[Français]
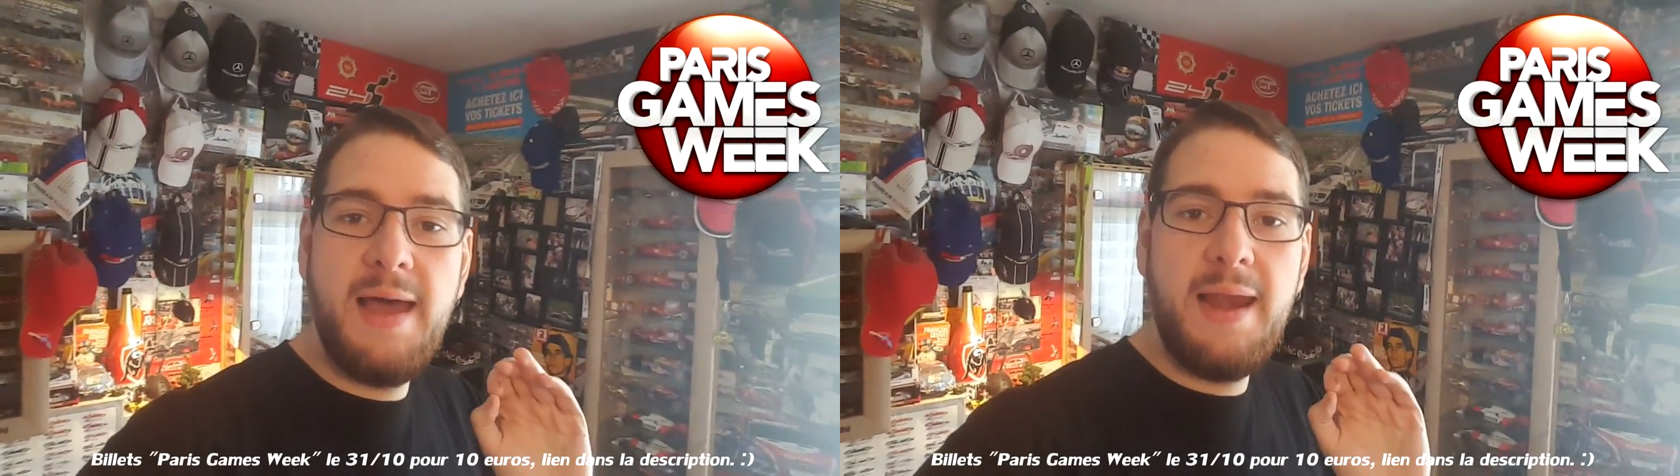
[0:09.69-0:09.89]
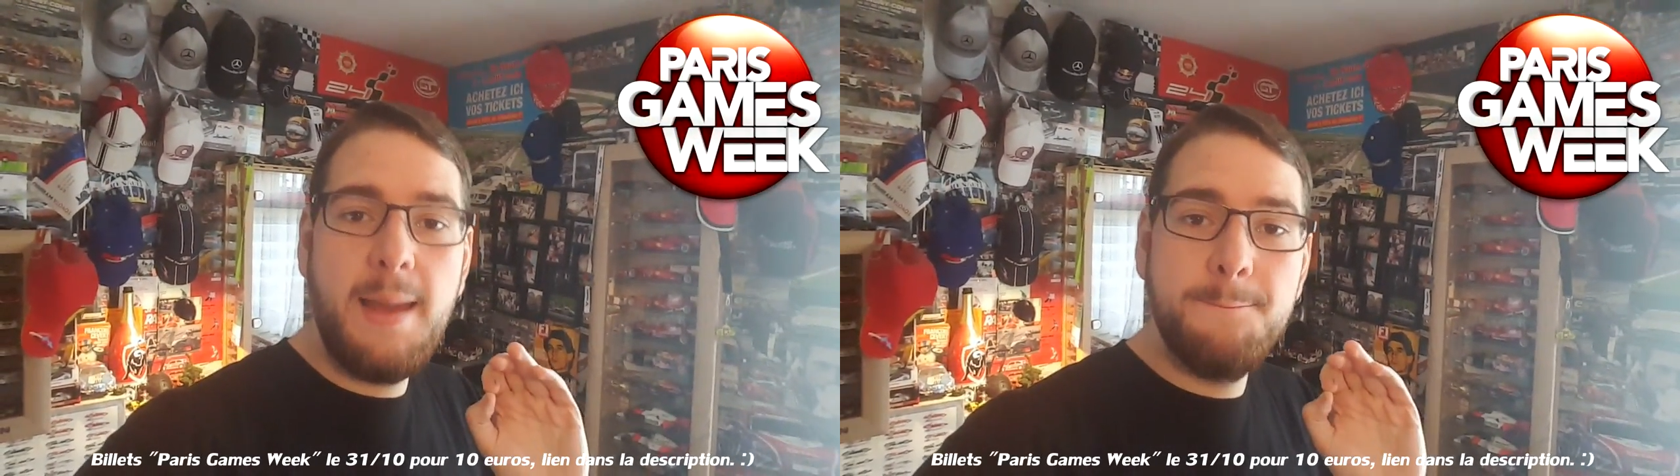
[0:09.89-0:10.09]

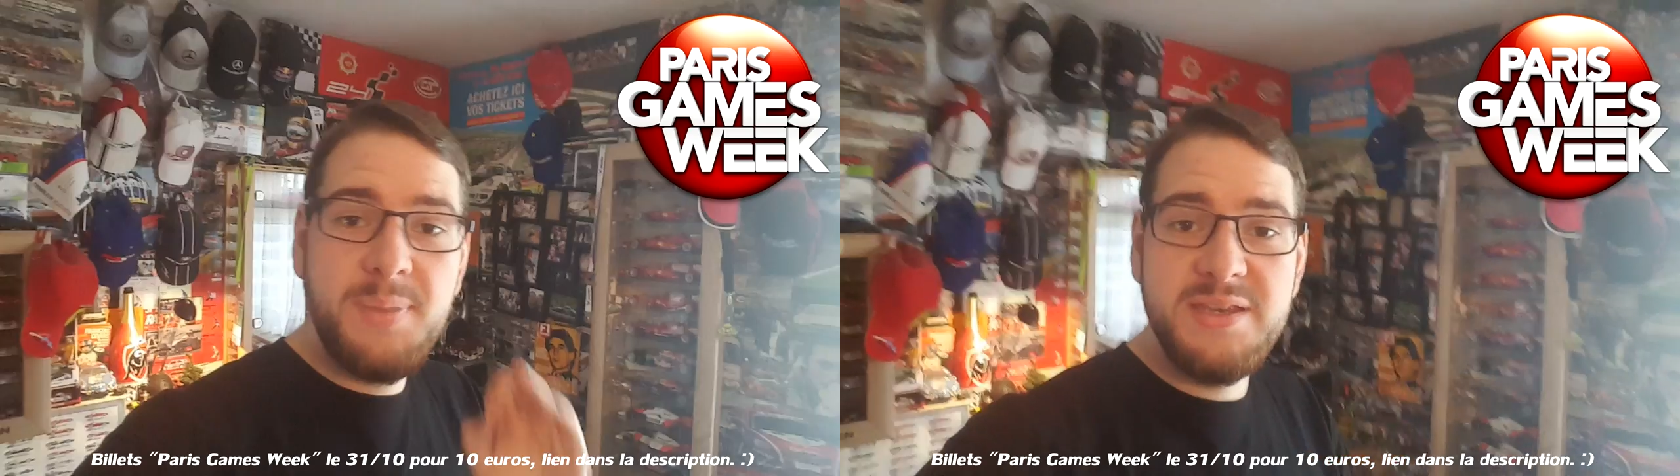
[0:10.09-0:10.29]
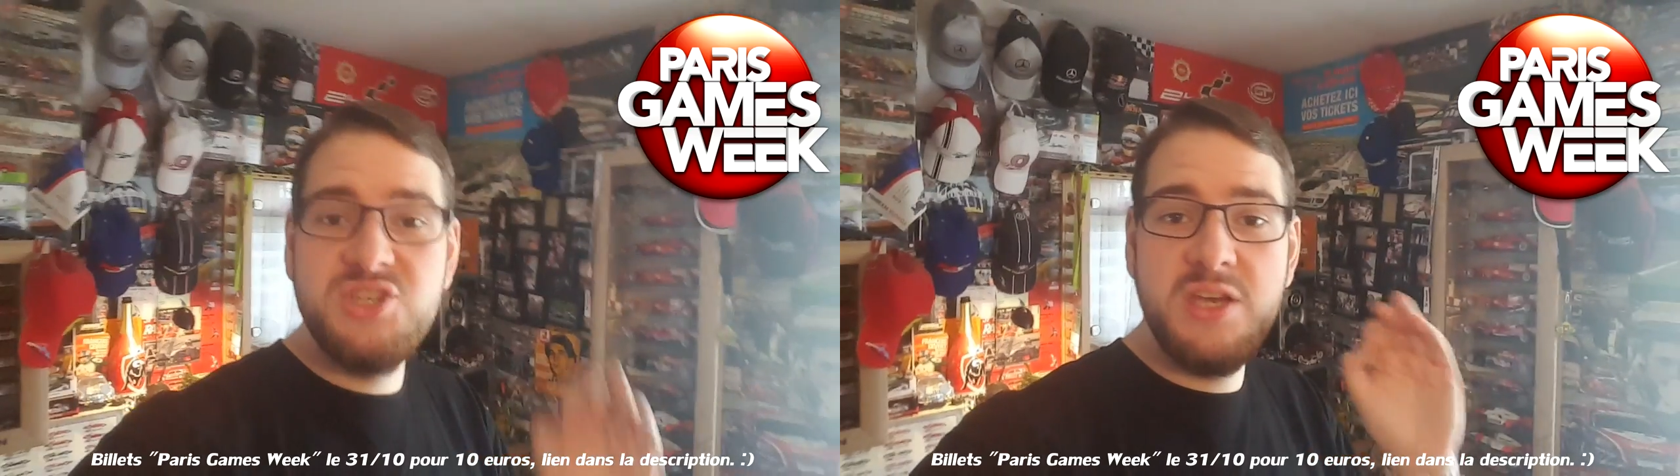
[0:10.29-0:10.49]
à la
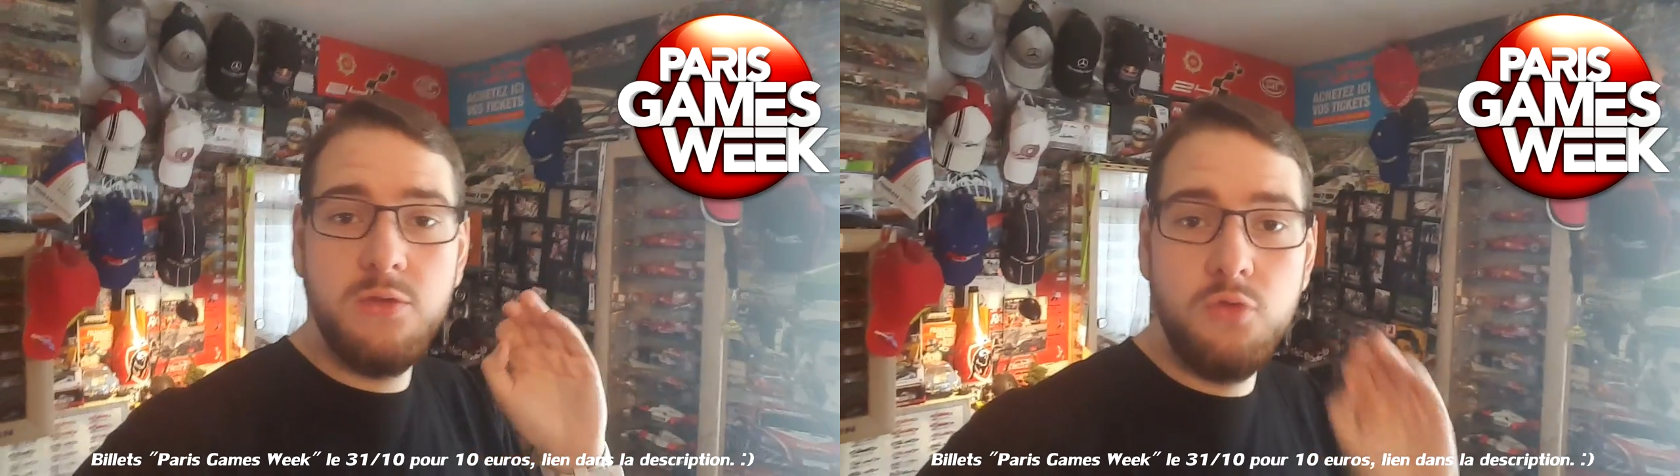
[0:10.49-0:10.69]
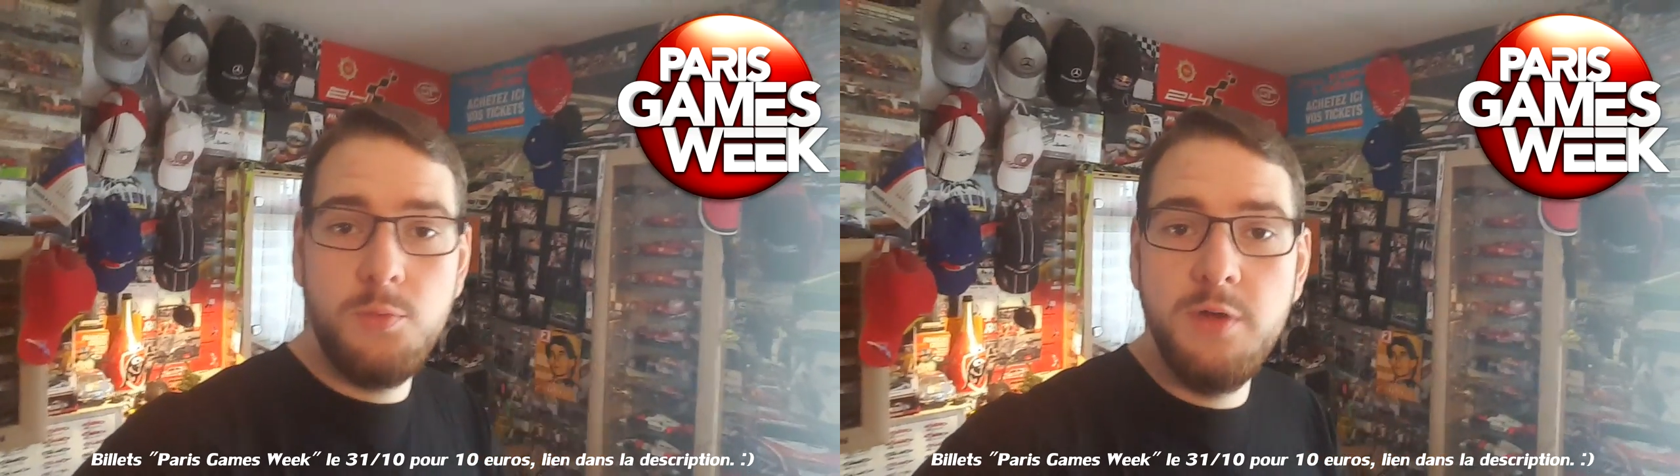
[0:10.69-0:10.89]

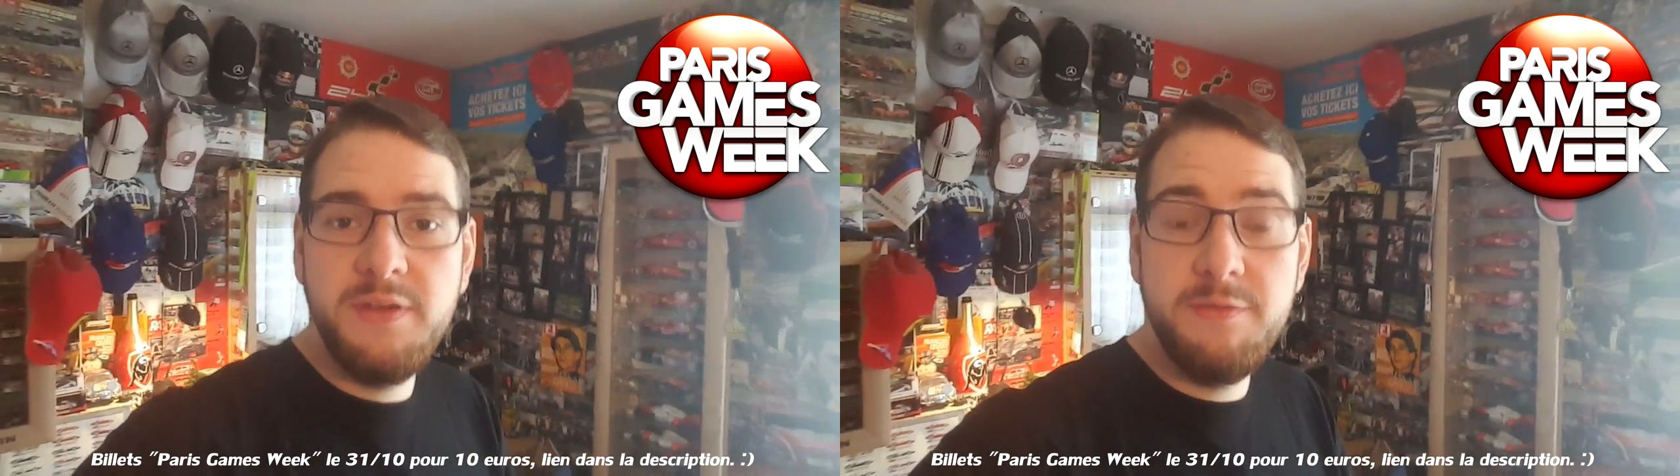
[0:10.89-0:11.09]
PGW.